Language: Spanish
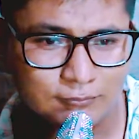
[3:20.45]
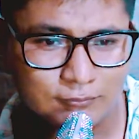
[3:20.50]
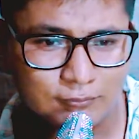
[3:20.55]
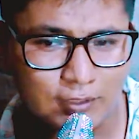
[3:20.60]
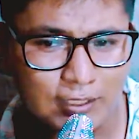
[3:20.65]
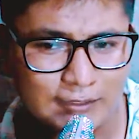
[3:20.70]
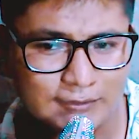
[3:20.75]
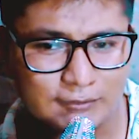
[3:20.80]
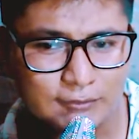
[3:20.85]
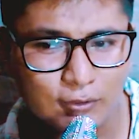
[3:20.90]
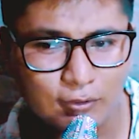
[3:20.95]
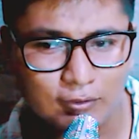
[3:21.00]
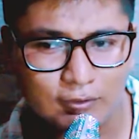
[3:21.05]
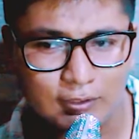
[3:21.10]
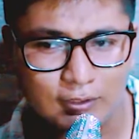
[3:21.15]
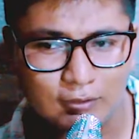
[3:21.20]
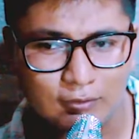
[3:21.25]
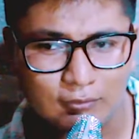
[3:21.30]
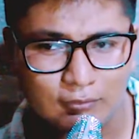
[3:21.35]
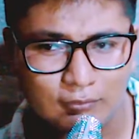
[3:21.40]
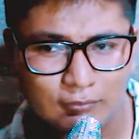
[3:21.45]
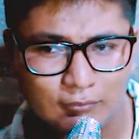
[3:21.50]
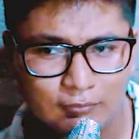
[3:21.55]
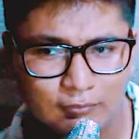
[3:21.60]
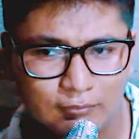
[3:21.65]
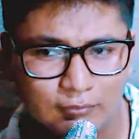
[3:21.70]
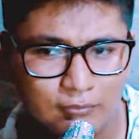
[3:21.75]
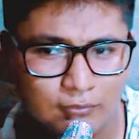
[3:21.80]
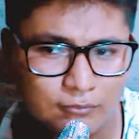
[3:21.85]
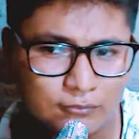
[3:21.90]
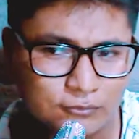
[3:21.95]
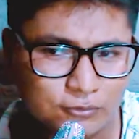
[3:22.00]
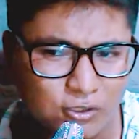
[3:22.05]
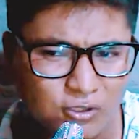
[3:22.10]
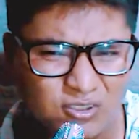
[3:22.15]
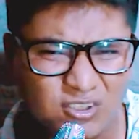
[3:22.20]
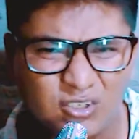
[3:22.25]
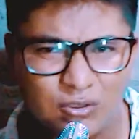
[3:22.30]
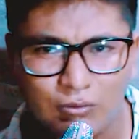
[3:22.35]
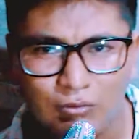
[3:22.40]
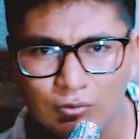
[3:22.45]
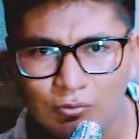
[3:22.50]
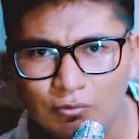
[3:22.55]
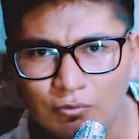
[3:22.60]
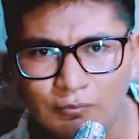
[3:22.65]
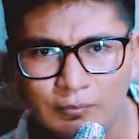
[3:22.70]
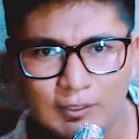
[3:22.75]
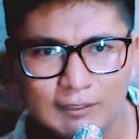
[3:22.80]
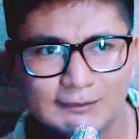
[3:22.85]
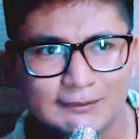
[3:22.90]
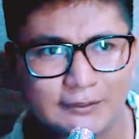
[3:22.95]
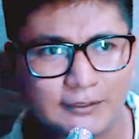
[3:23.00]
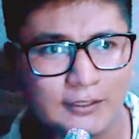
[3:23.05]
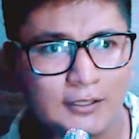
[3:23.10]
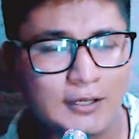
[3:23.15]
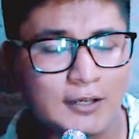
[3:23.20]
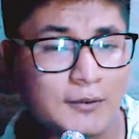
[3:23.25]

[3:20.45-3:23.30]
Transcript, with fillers: una Sony, Sony o Lumix,